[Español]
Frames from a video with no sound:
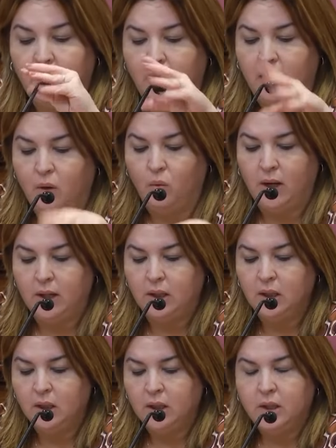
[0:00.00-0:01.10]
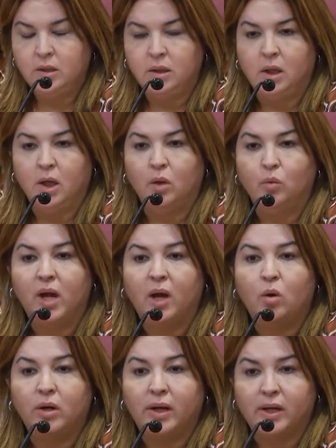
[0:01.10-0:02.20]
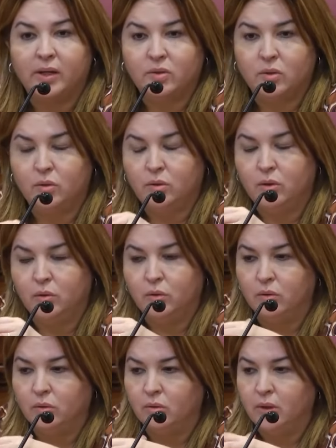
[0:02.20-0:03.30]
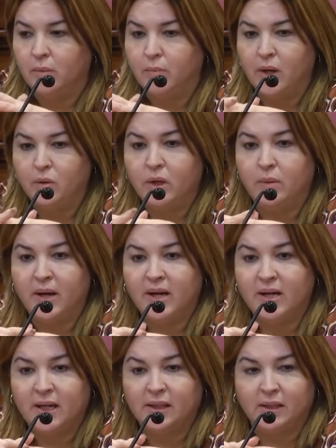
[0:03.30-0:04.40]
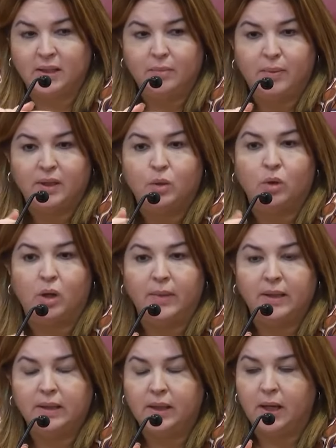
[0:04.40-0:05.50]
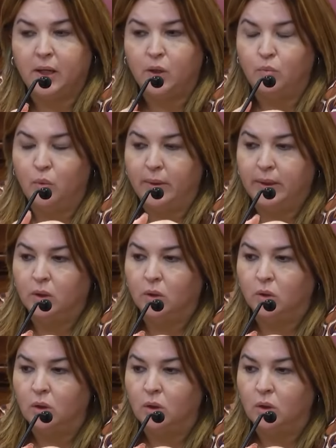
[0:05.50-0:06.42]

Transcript: que cada cual tiene una congregación y unos hermanos y hermanas que atender, particularmente en aquellos momentos